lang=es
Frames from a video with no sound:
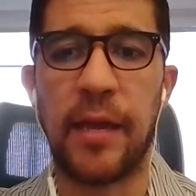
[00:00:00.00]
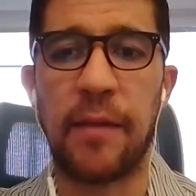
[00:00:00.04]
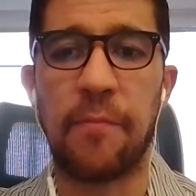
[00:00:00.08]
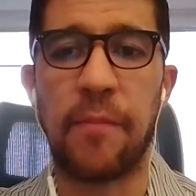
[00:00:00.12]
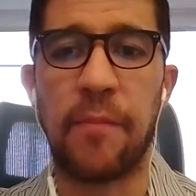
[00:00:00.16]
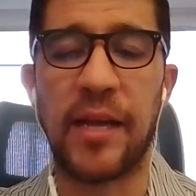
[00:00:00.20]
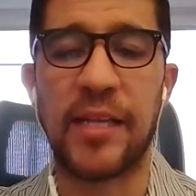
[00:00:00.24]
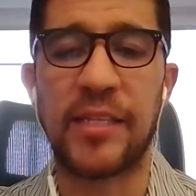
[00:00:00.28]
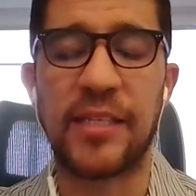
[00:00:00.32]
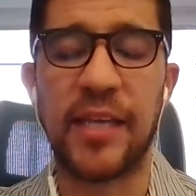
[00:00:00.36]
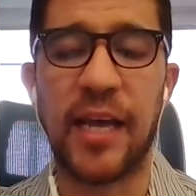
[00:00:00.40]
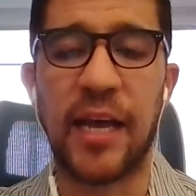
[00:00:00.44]

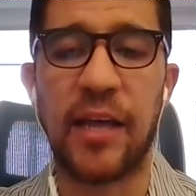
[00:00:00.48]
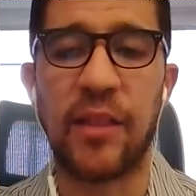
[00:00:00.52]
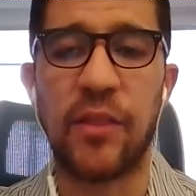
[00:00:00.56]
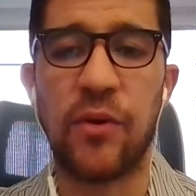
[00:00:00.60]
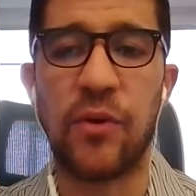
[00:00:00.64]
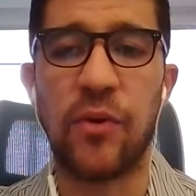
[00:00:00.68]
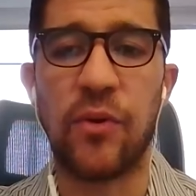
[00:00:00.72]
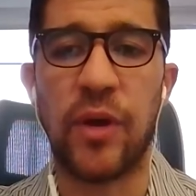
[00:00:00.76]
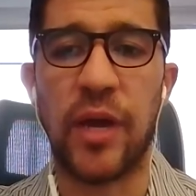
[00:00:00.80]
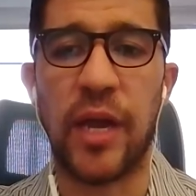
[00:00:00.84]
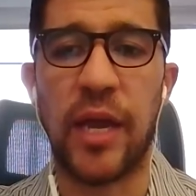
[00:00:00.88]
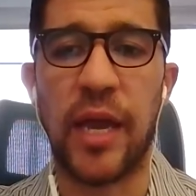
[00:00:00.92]

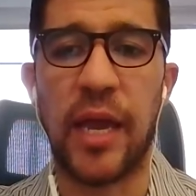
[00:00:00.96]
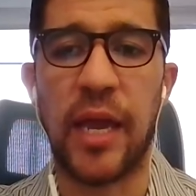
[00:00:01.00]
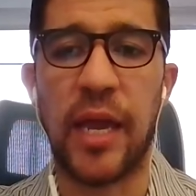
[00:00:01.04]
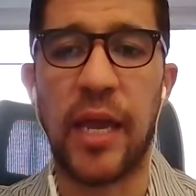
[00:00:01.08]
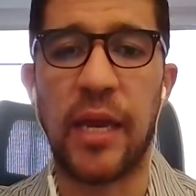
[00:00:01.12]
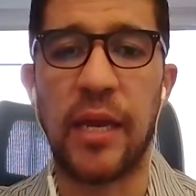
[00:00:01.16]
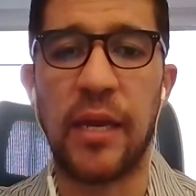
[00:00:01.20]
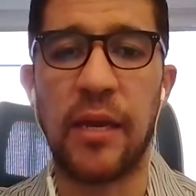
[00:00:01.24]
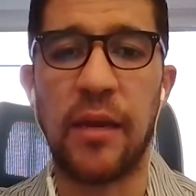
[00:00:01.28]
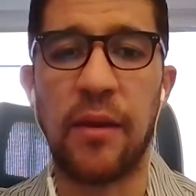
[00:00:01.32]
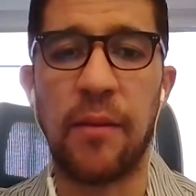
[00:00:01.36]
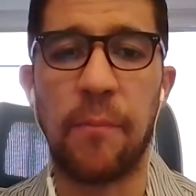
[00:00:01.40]
basado
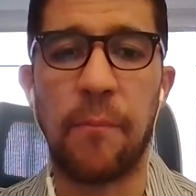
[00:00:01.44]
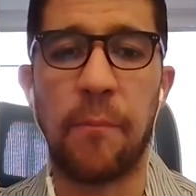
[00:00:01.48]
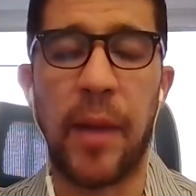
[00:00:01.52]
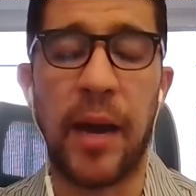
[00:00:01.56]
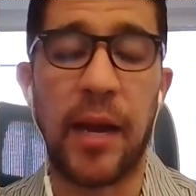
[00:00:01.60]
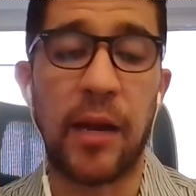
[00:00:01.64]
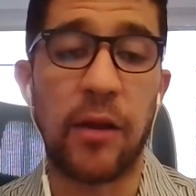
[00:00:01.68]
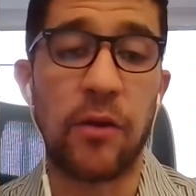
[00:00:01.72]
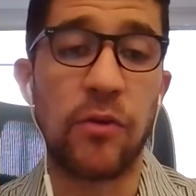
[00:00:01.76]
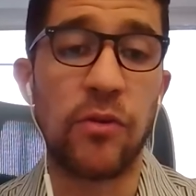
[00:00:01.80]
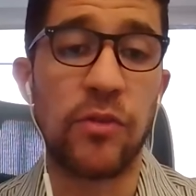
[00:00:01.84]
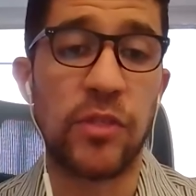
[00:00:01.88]
en
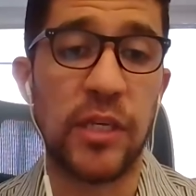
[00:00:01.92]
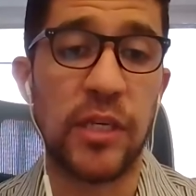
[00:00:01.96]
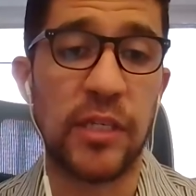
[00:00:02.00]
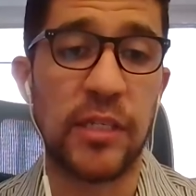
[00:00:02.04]
marcos y